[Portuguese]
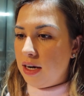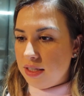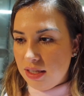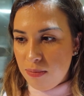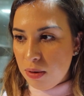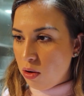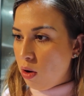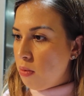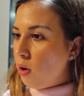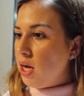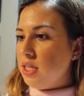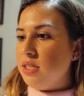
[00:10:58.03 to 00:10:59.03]
Ela sempre
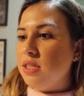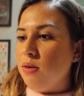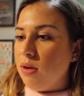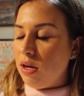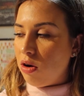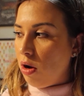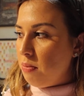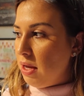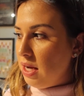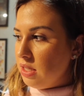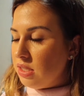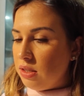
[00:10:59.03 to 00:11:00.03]
comeu ração, ela
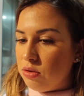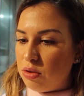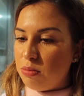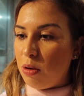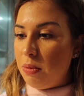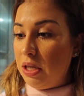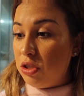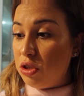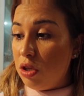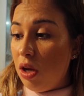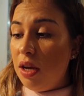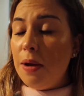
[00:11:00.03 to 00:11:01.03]
come ração normalmente.
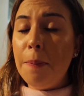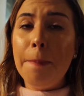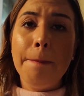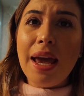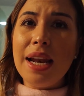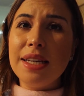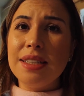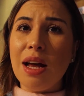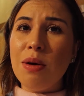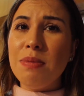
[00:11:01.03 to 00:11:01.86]
Só que ela tá